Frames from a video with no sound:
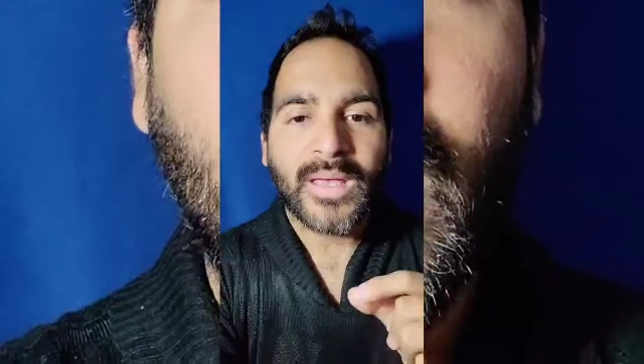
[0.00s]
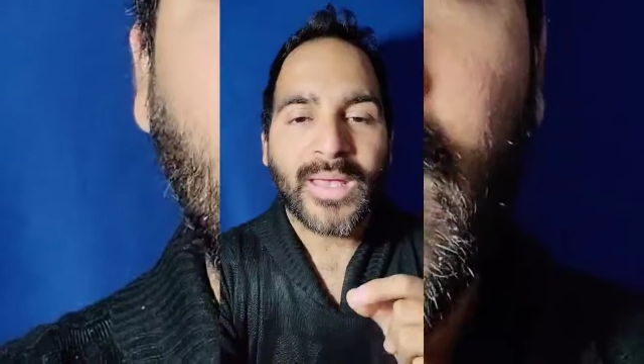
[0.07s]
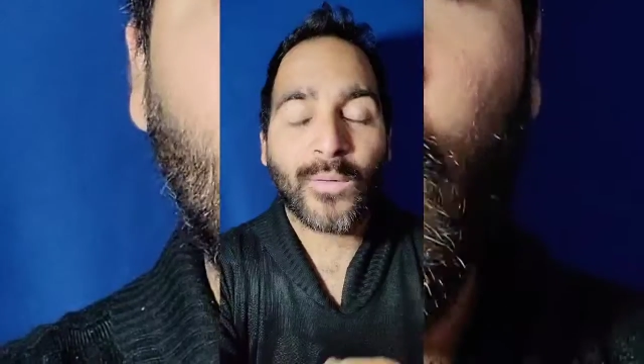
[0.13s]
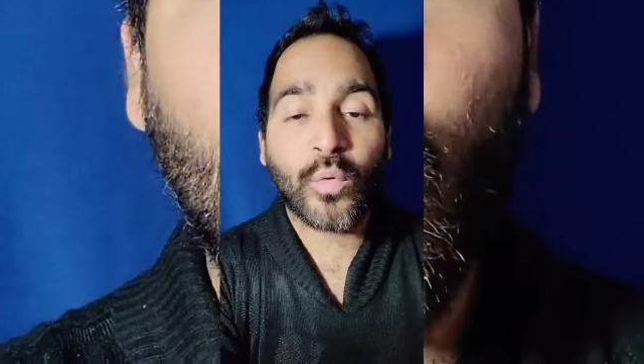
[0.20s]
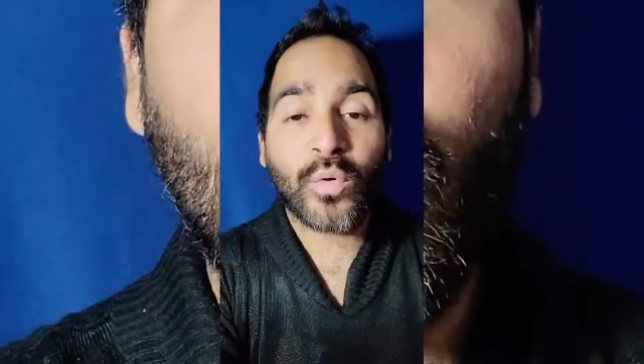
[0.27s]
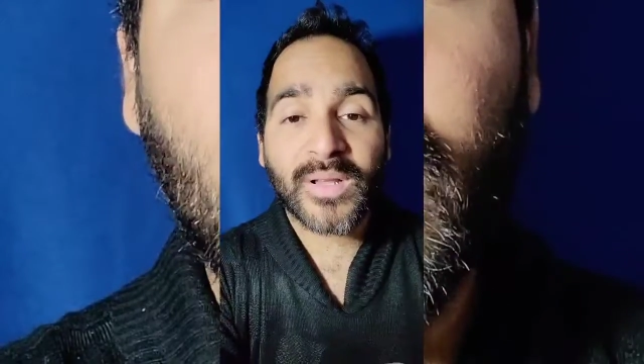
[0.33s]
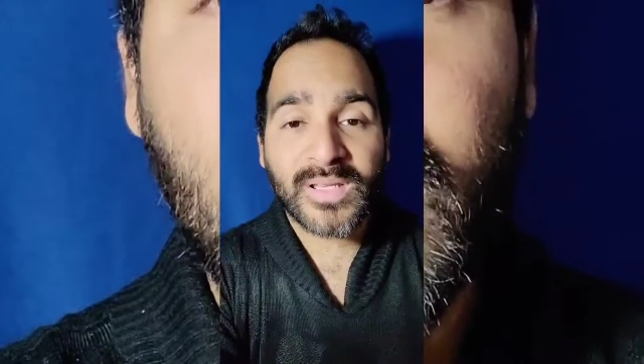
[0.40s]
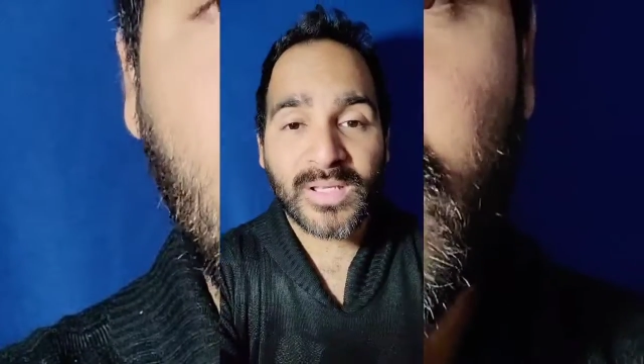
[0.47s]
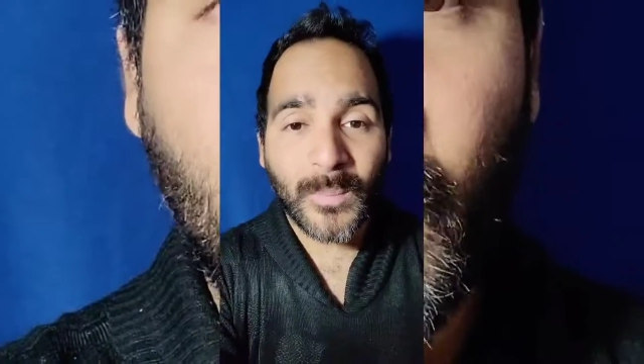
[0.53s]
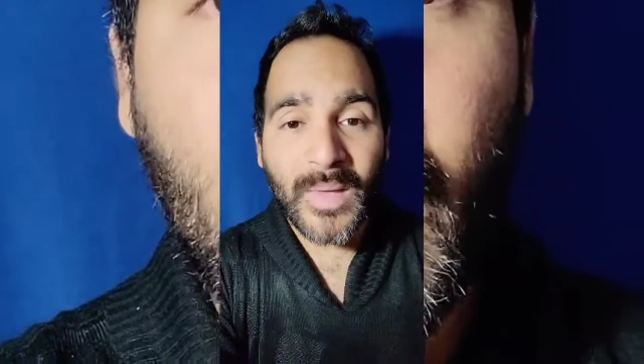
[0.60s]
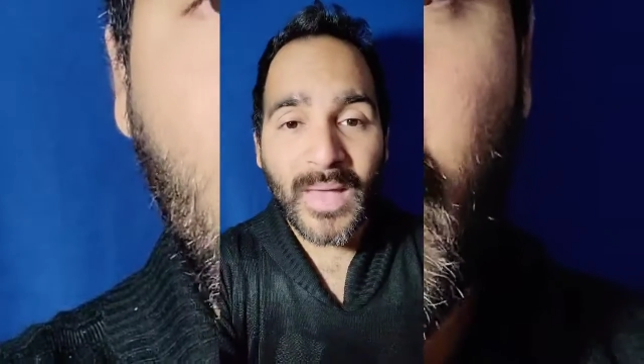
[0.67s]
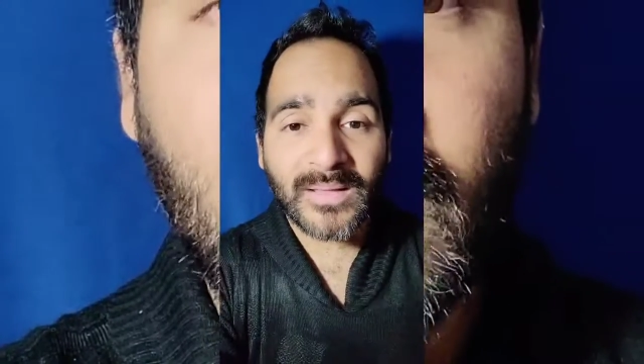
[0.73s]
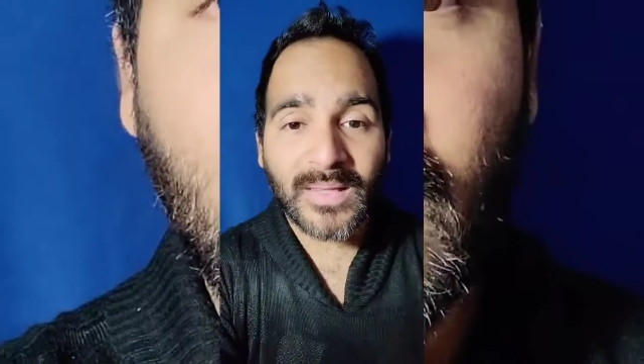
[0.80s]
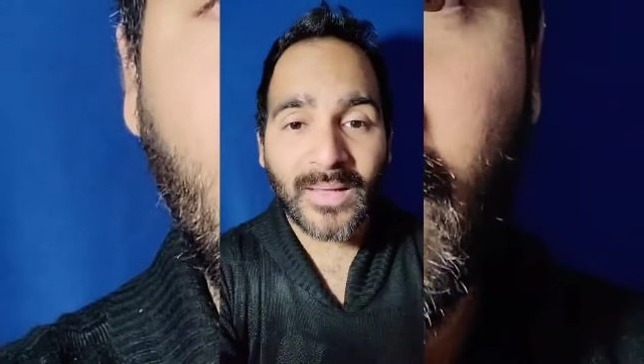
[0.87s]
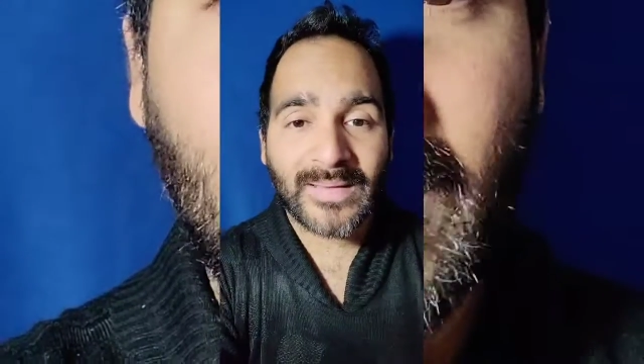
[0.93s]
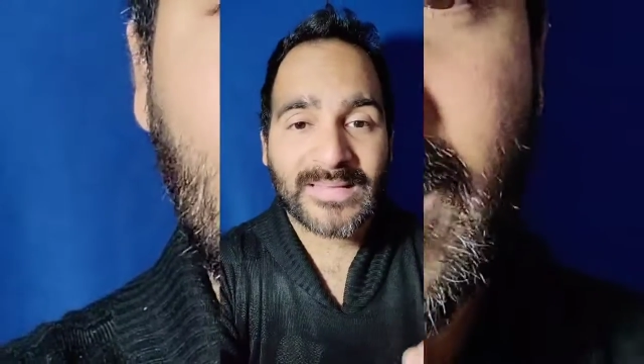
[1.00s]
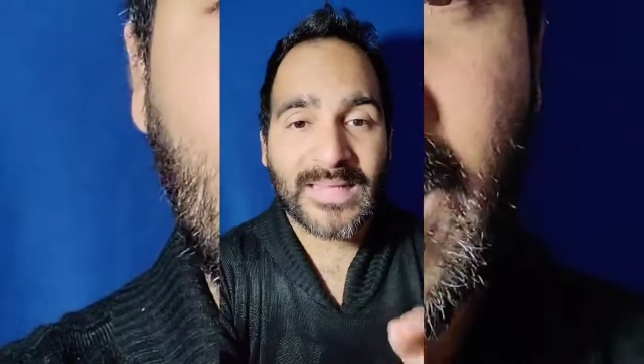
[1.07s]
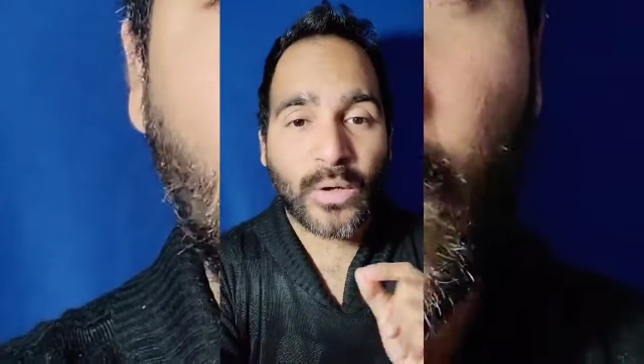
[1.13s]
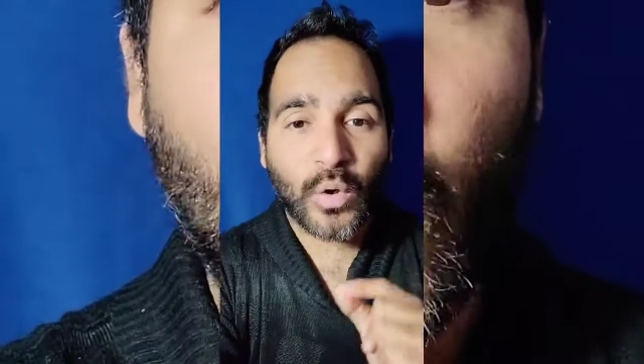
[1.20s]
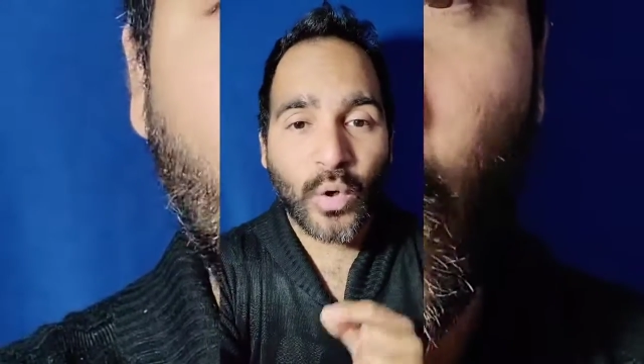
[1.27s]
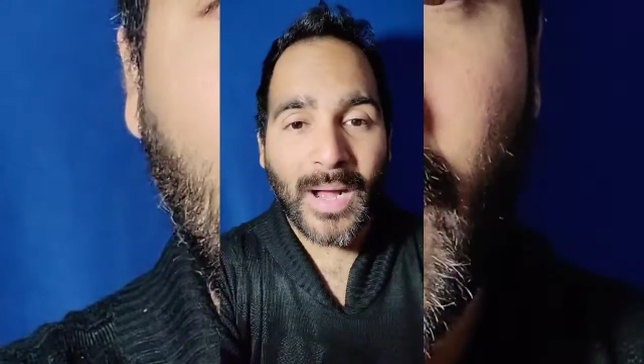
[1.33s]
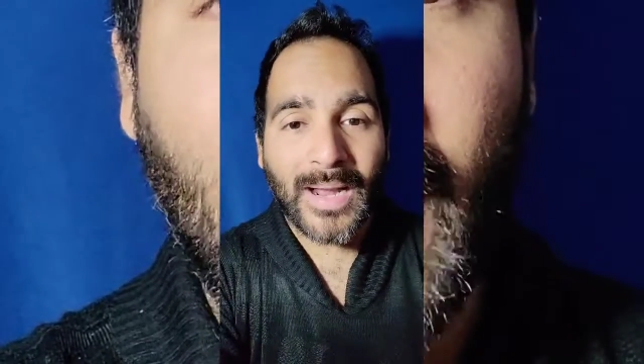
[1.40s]
En un recipiente vas
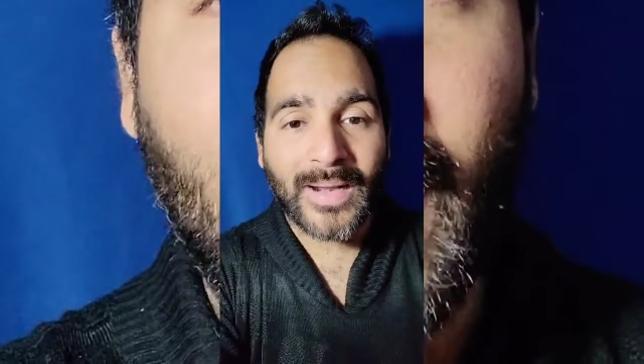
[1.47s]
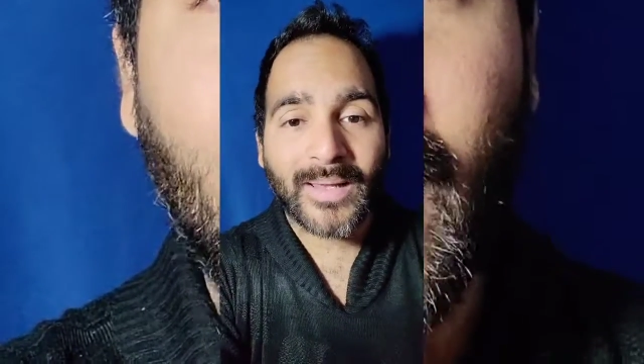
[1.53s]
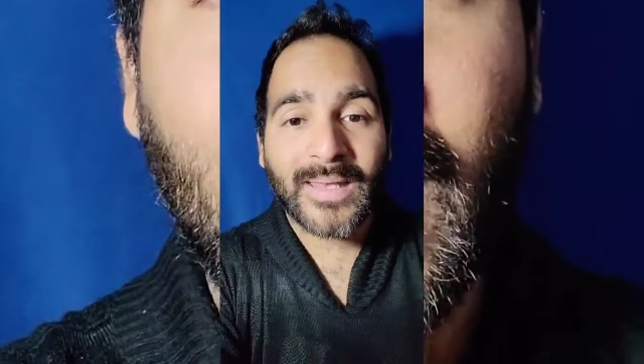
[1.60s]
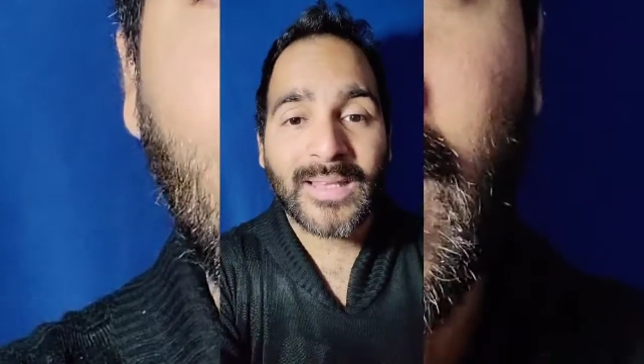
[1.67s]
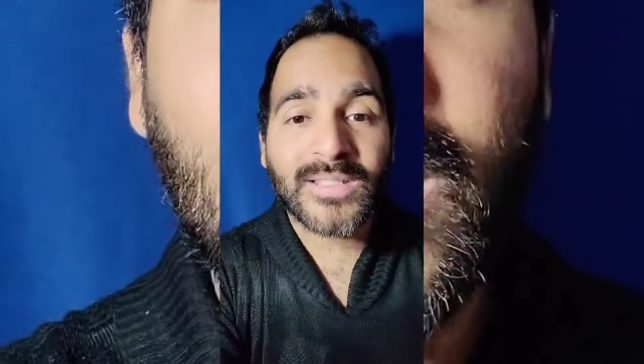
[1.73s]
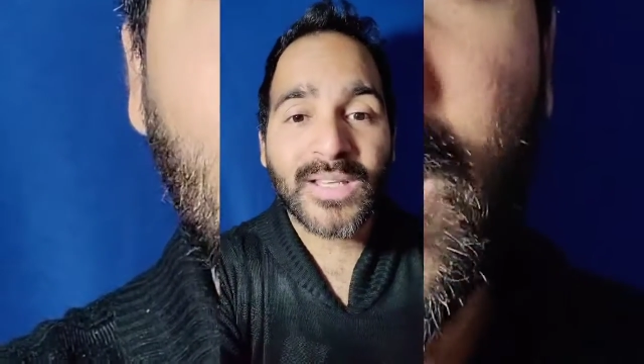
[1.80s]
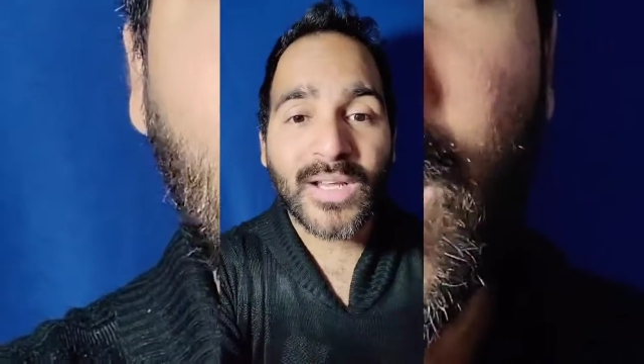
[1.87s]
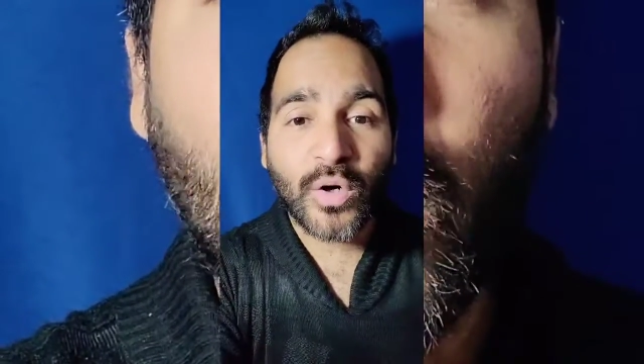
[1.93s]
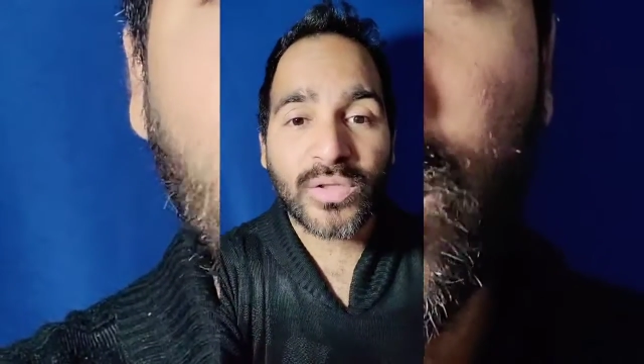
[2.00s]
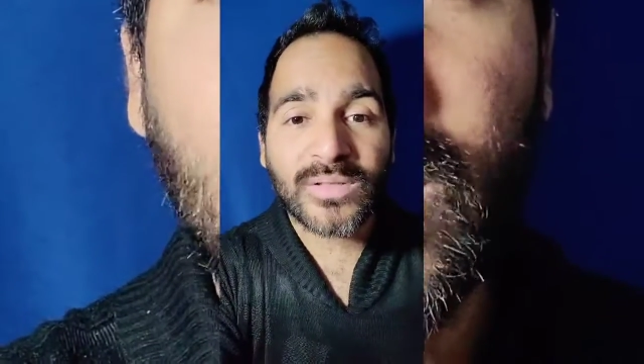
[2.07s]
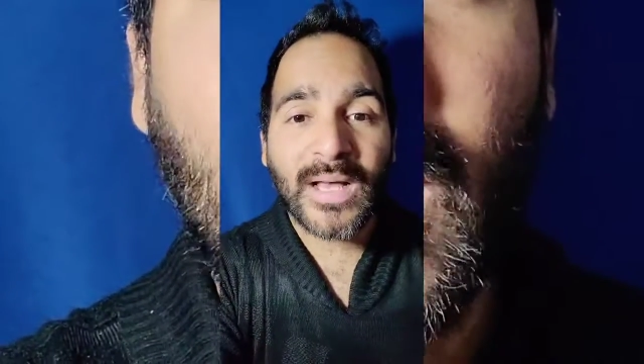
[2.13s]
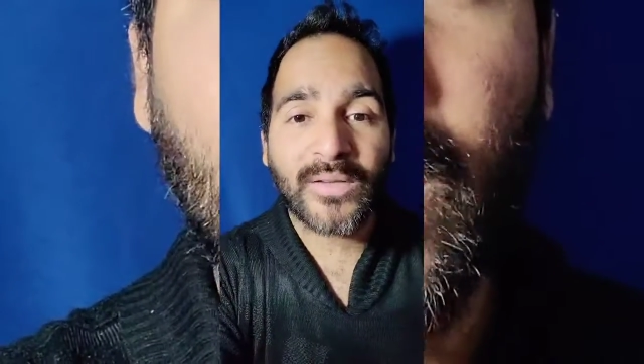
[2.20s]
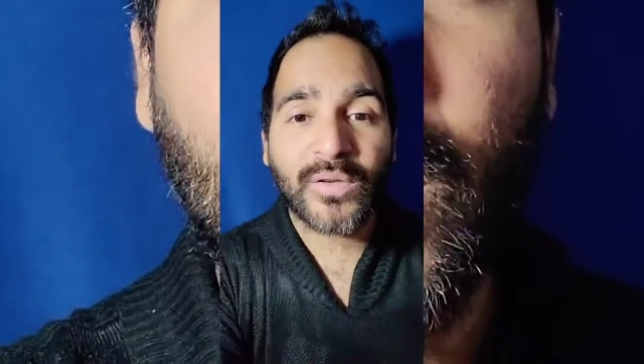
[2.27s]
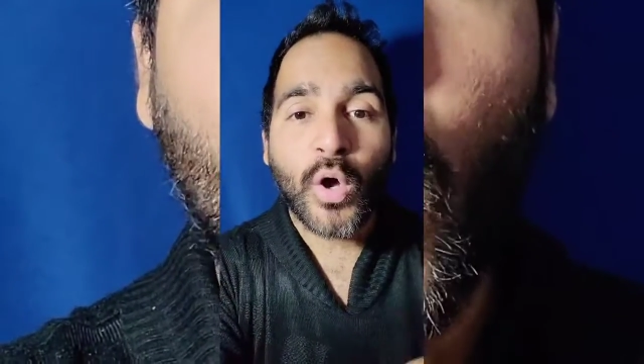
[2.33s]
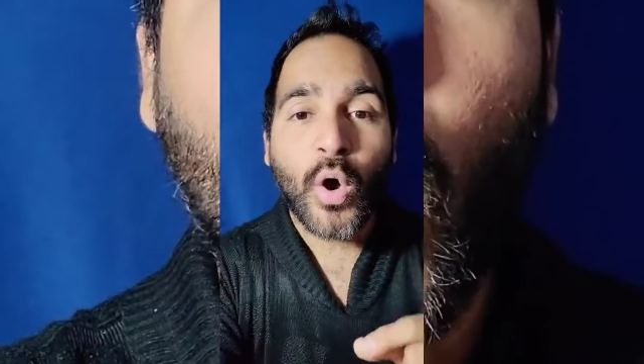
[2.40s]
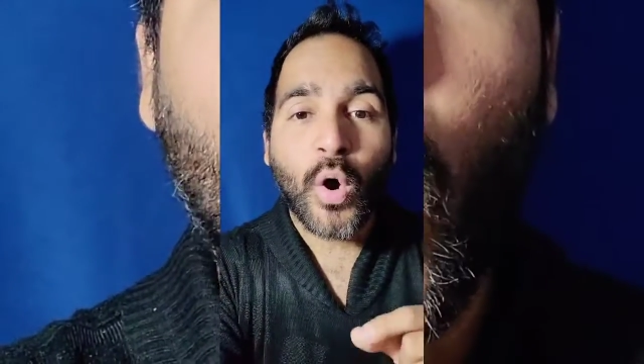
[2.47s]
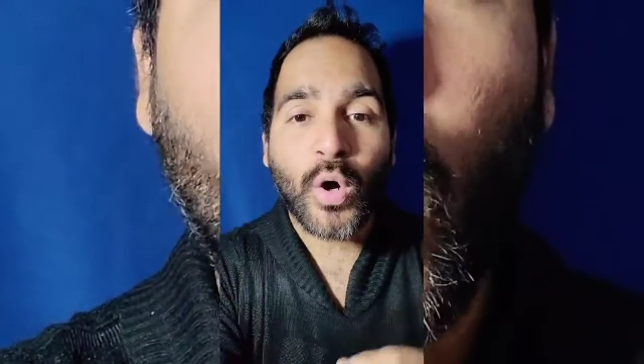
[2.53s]
a colocar 15 gotas